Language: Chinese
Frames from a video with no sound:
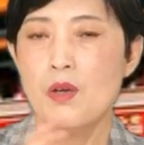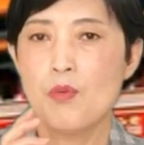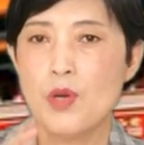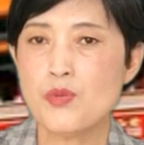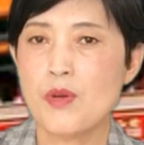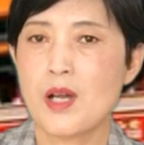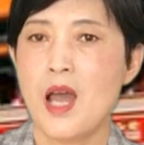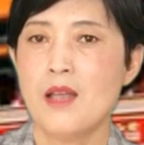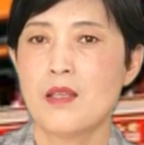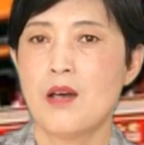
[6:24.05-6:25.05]
我所
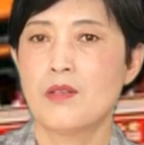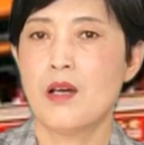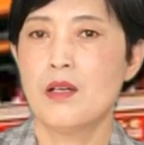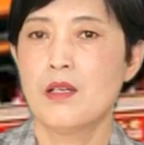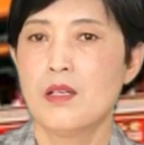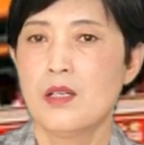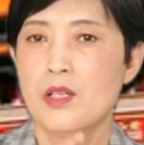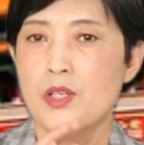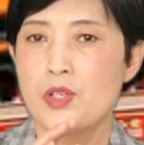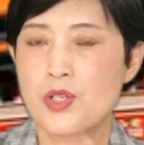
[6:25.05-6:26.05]
看到的
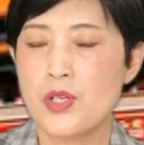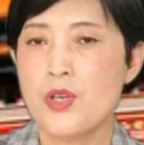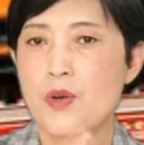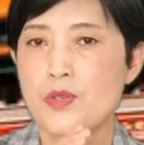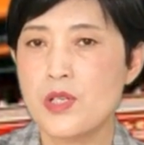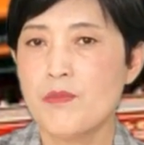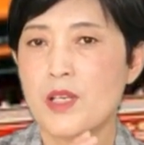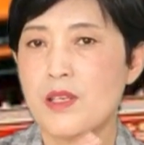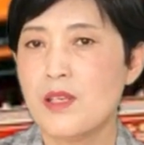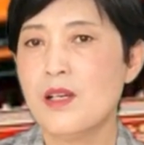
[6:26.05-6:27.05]
只有这么
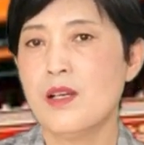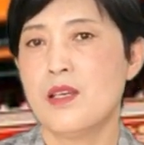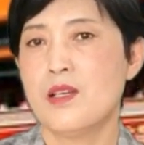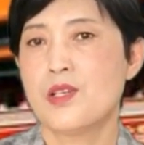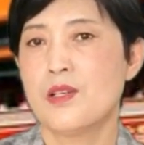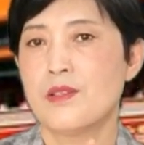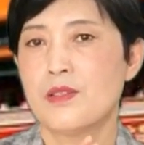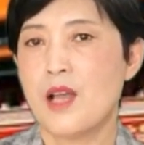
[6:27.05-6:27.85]
一个医生，